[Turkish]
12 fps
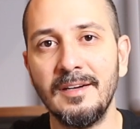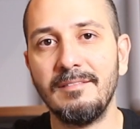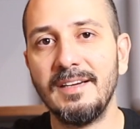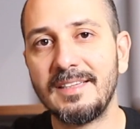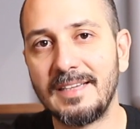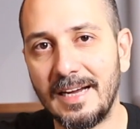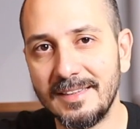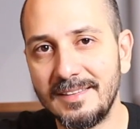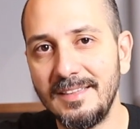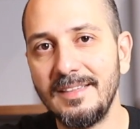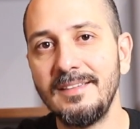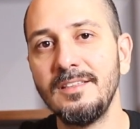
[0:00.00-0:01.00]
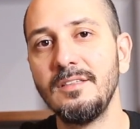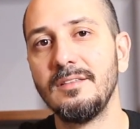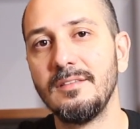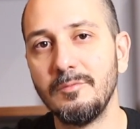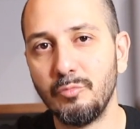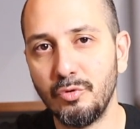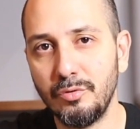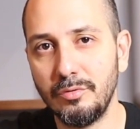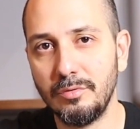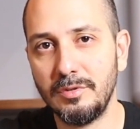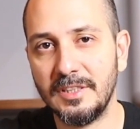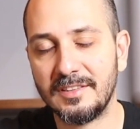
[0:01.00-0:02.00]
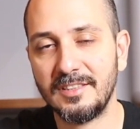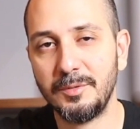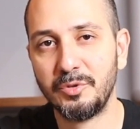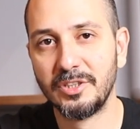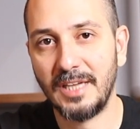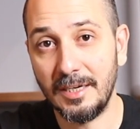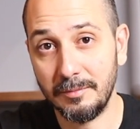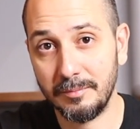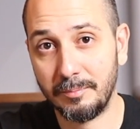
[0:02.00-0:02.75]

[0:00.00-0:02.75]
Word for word: ve kendileri bu yatırımcılar